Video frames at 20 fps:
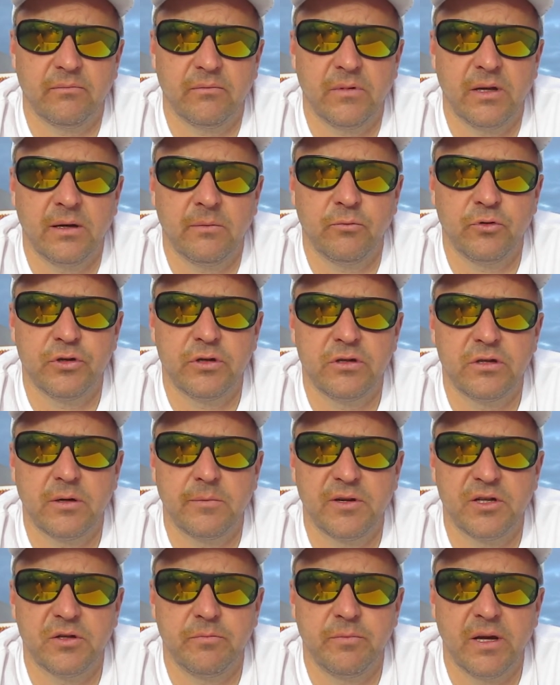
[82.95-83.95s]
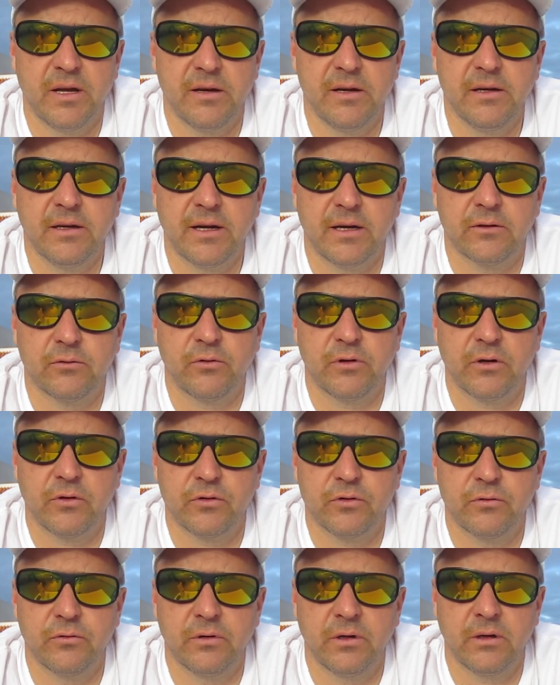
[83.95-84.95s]
Nie musicie mieć miernika, który
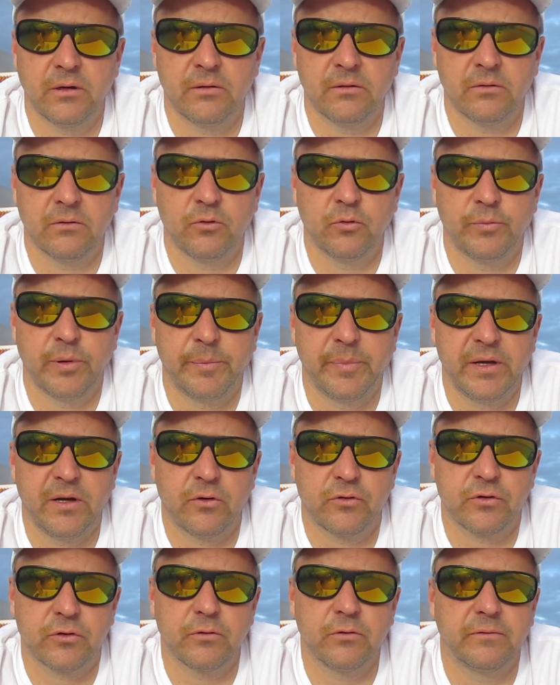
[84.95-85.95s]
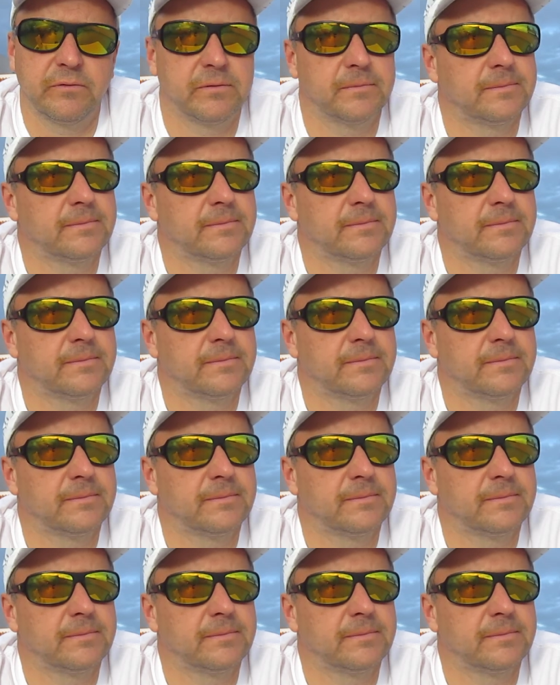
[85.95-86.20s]
kosztuje kupę pieniążków